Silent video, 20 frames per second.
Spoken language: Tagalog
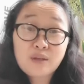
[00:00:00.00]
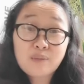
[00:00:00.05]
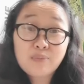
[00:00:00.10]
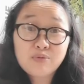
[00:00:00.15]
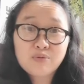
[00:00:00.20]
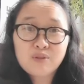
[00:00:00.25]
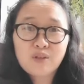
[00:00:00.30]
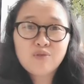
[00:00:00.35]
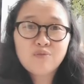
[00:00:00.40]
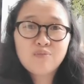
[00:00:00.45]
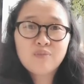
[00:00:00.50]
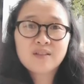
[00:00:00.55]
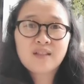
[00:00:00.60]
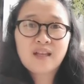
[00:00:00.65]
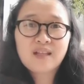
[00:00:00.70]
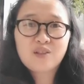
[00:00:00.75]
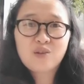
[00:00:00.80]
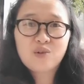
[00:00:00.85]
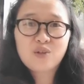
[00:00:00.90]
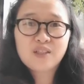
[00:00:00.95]
Tapos ngayon,
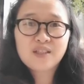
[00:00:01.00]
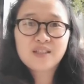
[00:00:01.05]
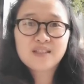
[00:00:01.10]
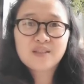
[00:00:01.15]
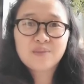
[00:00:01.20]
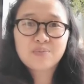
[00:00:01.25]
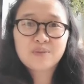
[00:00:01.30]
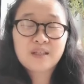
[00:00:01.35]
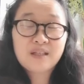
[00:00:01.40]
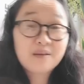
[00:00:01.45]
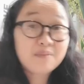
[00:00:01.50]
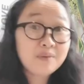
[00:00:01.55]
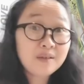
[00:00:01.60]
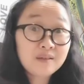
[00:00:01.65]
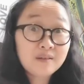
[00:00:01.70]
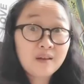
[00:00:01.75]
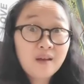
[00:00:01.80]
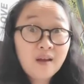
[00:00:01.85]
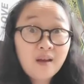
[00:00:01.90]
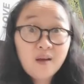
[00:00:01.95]
magdadalaw, isip sila,
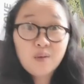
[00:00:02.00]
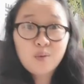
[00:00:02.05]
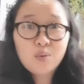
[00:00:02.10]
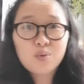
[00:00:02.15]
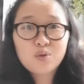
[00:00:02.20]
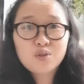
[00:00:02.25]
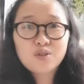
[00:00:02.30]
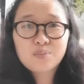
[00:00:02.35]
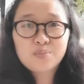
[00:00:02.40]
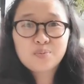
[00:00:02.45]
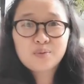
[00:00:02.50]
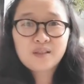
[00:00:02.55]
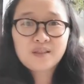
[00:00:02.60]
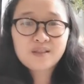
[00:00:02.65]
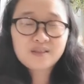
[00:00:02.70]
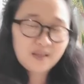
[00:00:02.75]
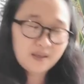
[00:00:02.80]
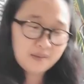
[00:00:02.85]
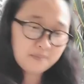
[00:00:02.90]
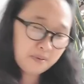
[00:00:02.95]
mag-worship sila
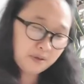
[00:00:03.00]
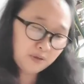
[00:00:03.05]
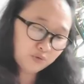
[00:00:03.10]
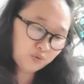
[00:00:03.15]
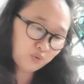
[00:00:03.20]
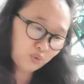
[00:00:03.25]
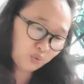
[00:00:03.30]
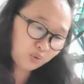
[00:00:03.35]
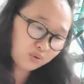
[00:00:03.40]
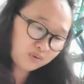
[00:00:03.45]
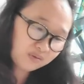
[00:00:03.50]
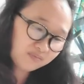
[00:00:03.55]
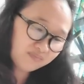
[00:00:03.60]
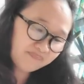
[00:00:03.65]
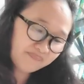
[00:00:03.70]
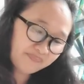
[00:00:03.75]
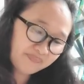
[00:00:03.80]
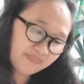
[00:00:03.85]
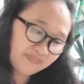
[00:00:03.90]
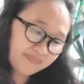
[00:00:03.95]
sa ibang Diyos.
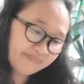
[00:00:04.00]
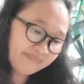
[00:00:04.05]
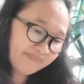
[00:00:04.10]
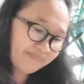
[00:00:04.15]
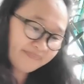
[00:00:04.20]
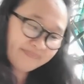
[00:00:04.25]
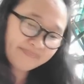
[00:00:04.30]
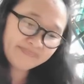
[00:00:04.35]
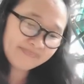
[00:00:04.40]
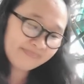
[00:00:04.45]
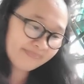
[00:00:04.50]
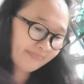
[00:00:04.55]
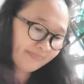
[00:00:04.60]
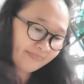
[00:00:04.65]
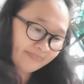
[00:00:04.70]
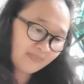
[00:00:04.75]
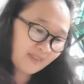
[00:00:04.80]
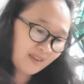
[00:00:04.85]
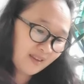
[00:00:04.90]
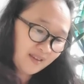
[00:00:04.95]
Mm-hmm.